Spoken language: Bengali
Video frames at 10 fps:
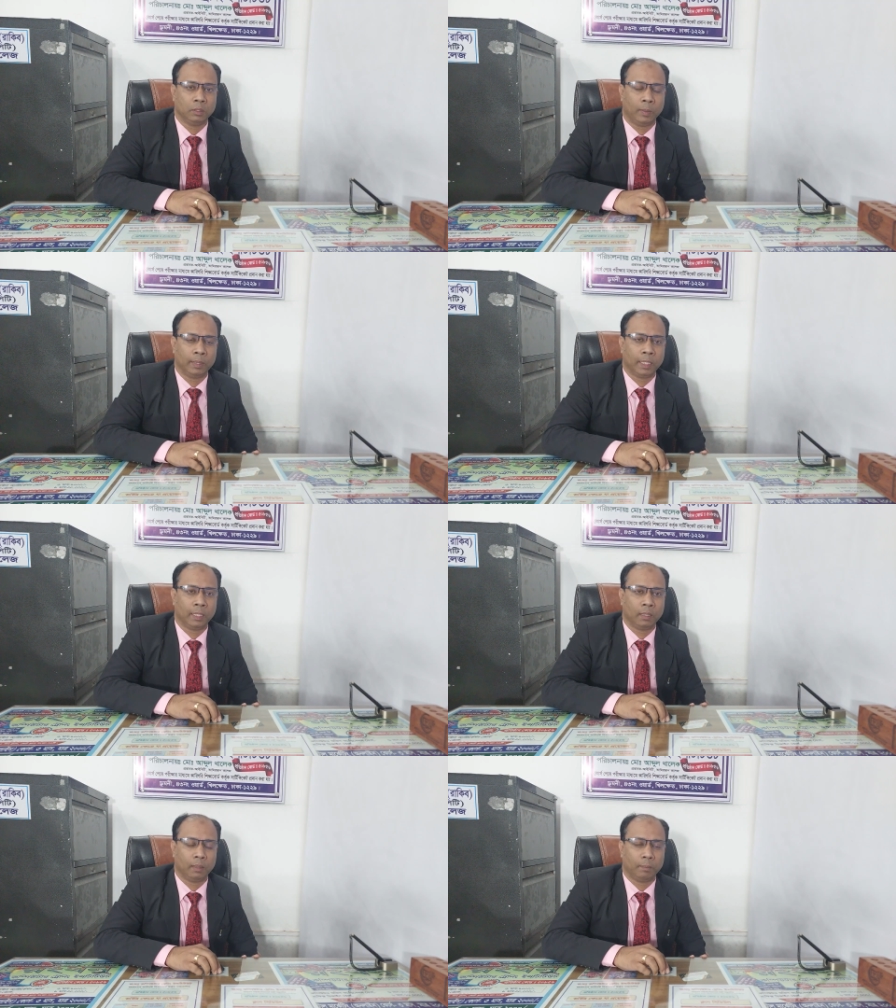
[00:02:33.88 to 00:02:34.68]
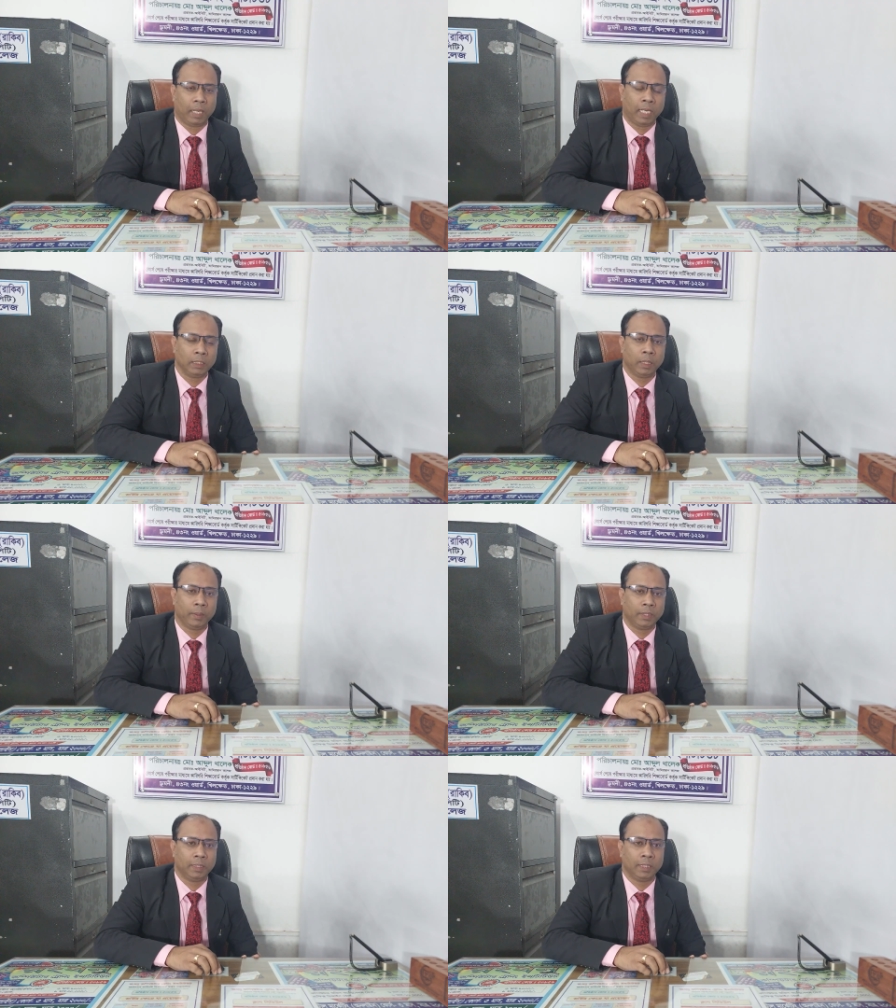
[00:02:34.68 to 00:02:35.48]
তোমাদের
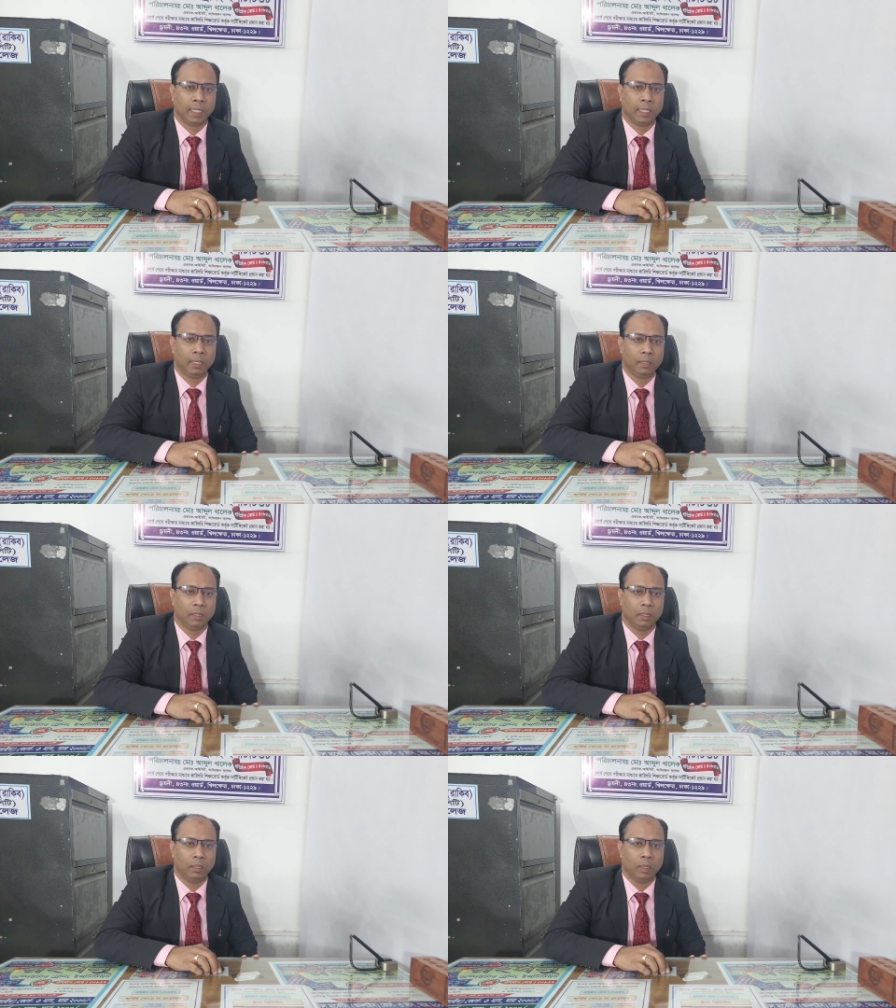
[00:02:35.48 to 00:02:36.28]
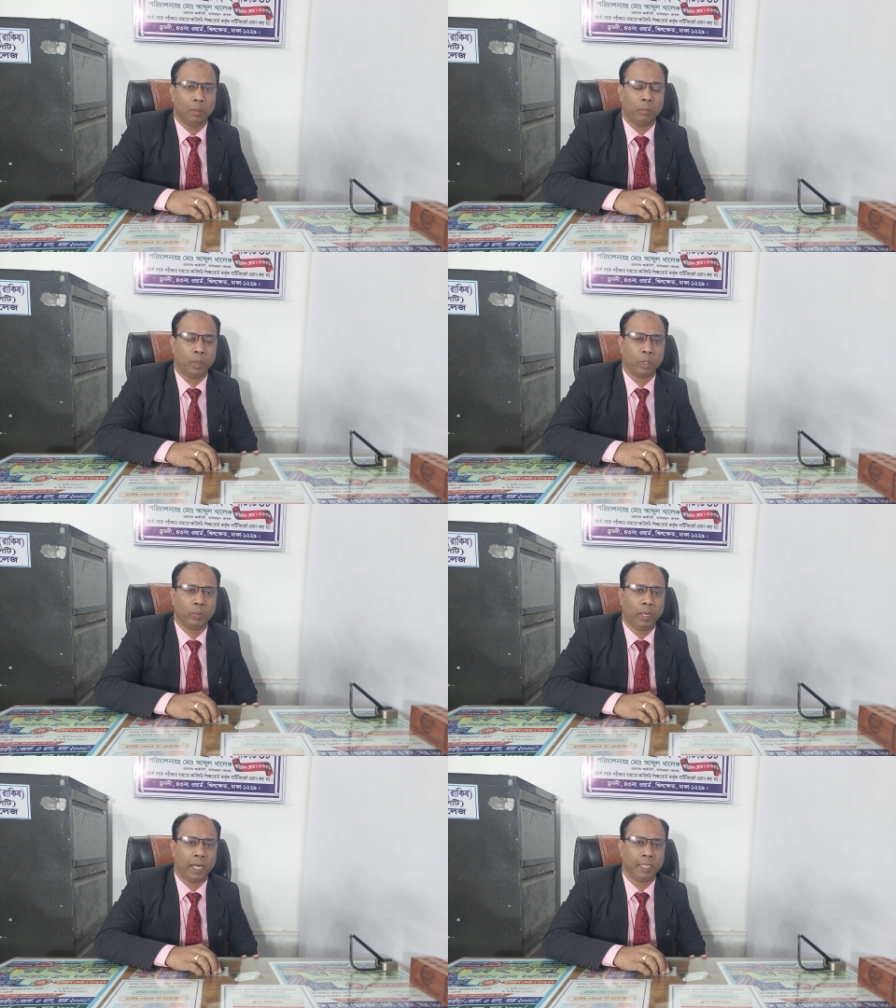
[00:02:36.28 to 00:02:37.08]
আশেপাশে যারা বড়
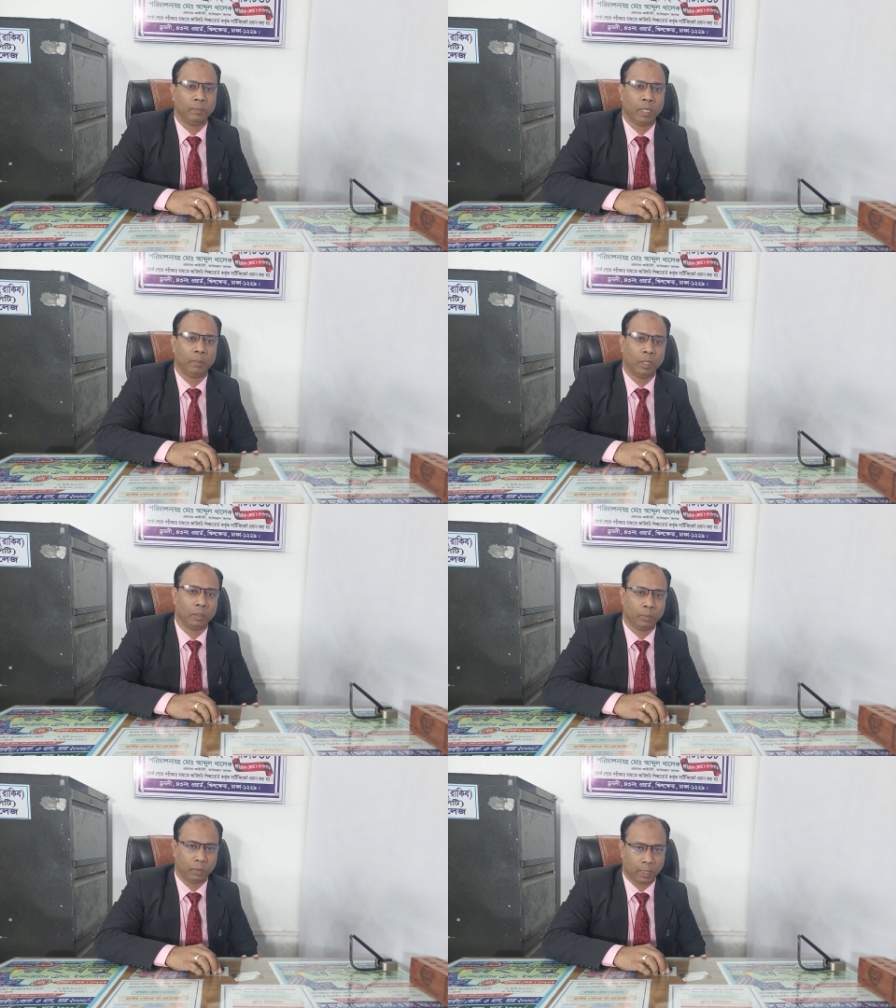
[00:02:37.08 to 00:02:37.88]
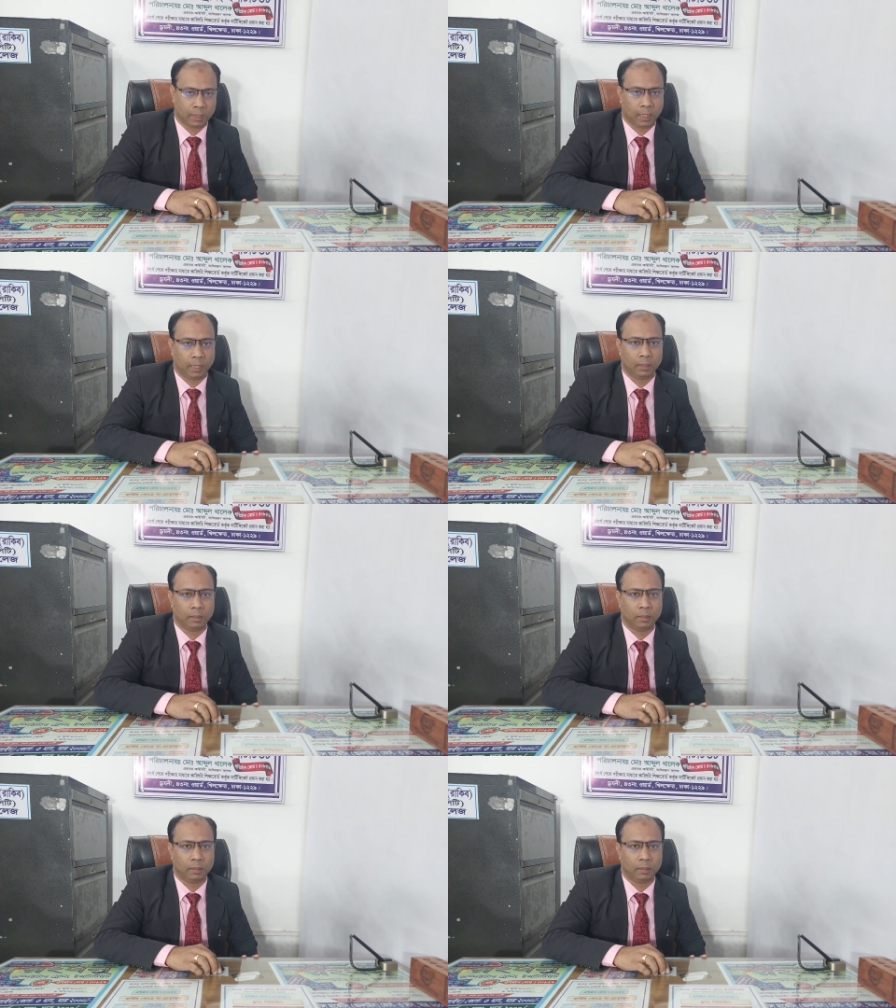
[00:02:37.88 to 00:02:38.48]
ভাই বা বড় বোন আছে